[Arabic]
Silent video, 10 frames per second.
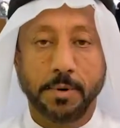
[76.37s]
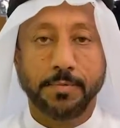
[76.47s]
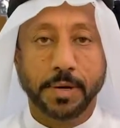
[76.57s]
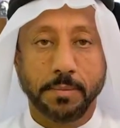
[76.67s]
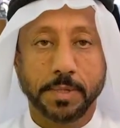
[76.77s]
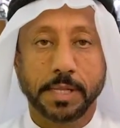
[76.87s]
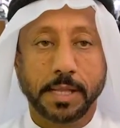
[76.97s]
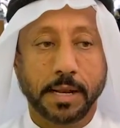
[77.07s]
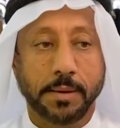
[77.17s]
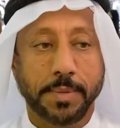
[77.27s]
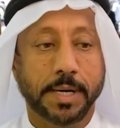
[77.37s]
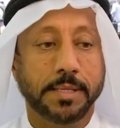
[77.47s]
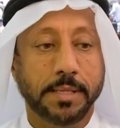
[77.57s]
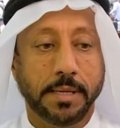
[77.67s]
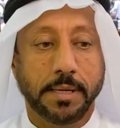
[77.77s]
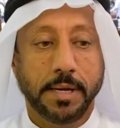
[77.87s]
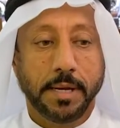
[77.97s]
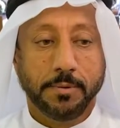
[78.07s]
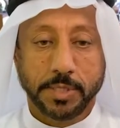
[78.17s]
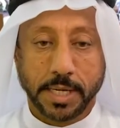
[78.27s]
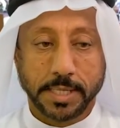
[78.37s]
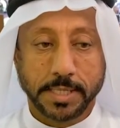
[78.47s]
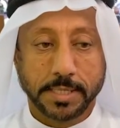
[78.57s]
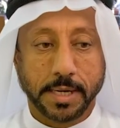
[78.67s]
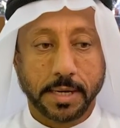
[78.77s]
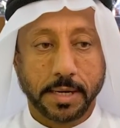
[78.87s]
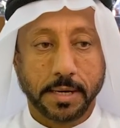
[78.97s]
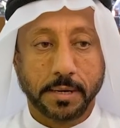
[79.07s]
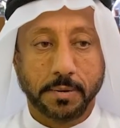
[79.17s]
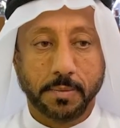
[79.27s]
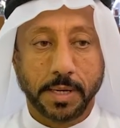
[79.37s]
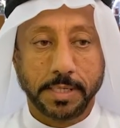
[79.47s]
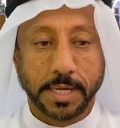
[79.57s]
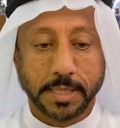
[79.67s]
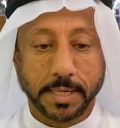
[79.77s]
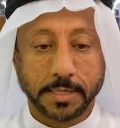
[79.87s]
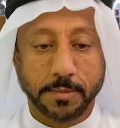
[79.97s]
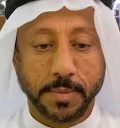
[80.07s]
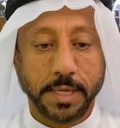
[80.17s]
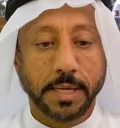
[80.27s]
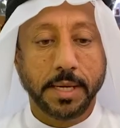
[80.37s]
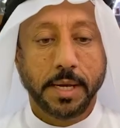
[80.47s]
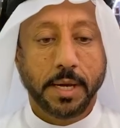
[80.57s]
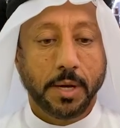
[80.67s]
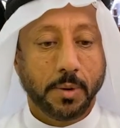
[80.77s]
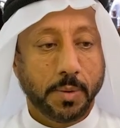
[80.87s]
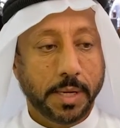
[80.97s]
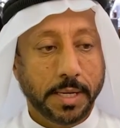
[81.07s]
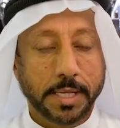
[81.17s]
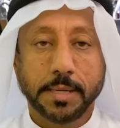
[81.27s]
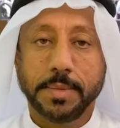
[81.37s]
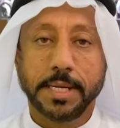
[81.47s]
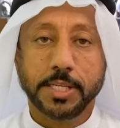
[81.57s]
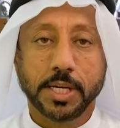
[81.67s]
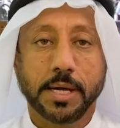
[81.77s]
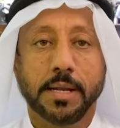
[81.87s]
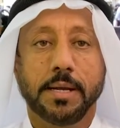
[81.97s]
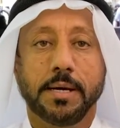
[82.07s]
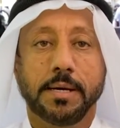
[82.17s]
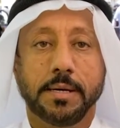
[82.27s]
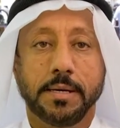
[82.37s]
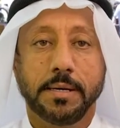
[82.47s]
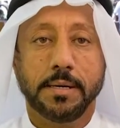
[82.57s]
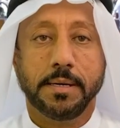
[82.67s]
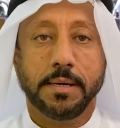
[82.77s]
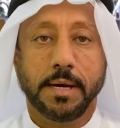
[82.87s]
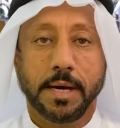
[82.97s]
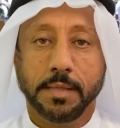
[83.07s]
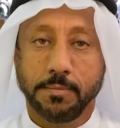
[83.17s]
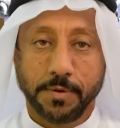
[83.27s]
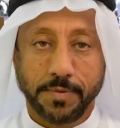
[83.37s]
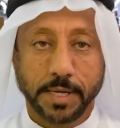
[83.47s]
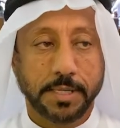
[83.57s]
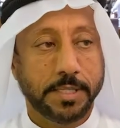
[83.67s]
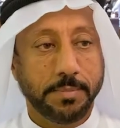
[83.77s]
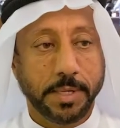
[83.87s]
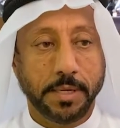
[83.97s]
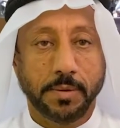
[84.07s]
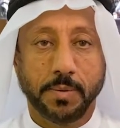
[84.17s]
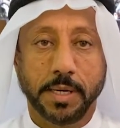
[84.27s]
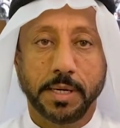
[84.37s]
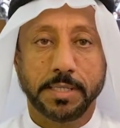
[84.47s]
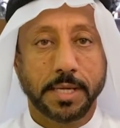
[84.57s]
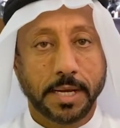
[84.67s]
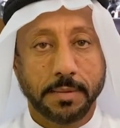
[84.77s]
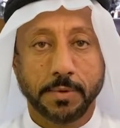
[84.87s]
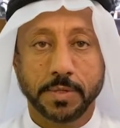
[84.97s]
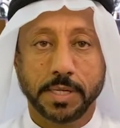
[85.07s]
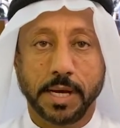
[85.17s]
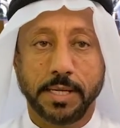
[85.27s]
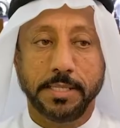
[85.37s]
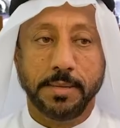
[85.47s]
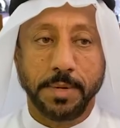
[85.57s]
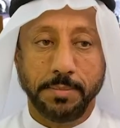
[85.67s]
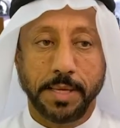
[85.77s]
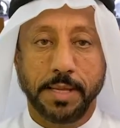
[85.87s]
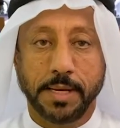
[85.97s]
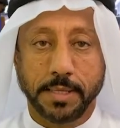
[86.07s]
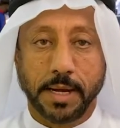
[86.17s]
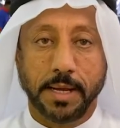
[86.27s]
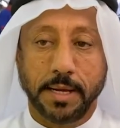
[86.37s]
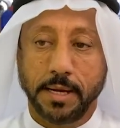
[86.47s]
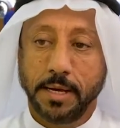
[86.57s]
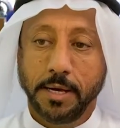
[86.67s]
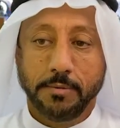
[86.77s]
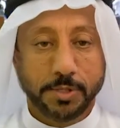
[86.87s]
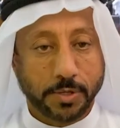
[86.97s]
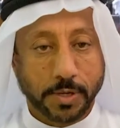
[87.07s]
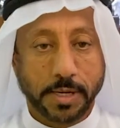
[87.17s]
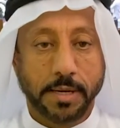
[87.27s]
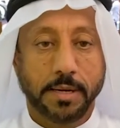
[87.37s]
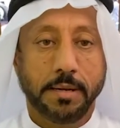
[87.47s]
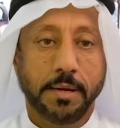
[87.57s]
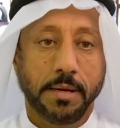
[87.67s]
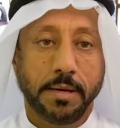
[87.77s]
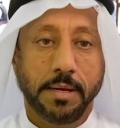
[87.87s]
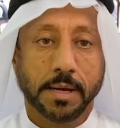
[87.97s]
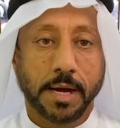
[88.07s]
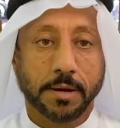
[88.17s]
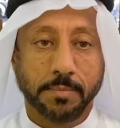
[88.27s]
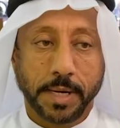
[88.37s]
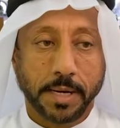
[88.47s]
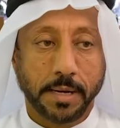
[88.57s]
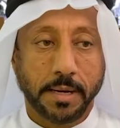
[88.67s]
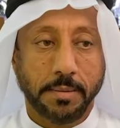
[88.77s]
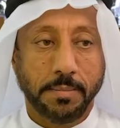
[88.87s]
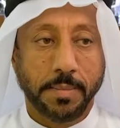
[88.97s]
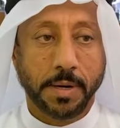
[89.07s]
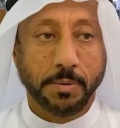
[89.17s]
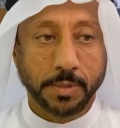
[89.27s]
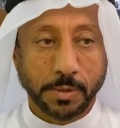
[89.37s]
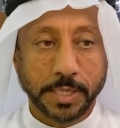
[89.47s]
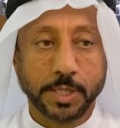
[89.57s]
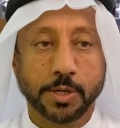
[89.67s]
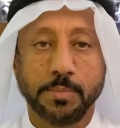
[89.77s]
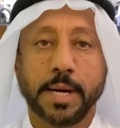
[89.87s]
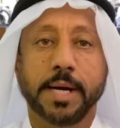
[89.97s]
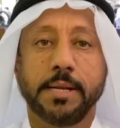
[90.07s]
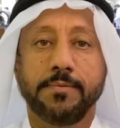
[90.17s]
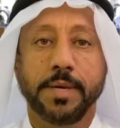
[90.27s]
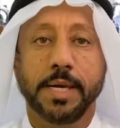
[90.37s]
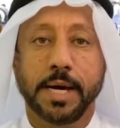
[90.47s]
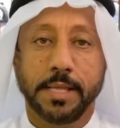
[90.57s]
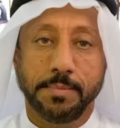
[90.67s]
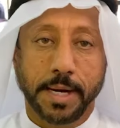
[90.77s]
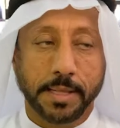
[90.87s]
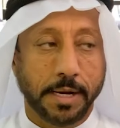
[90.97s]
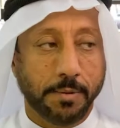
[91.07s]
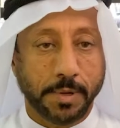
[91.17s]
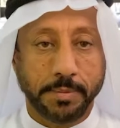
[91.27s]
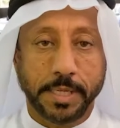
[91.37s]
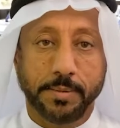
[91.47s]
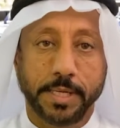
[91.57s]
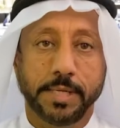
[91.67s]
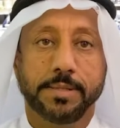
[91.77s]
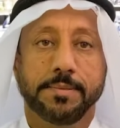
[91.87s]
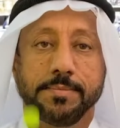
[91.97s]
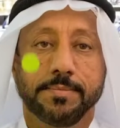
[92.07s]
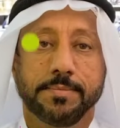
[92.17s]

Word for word: وفق متطلبات وزارة الصحة والجهات الرسمية ونتمنى إن شاء الله حظ موفق للجميع والسلامة والصحة للجميع بإذن الله تعالى وشكرا آه، لقائكم مع وتواجدكم معنا في هذا المعرض الأول من نوعه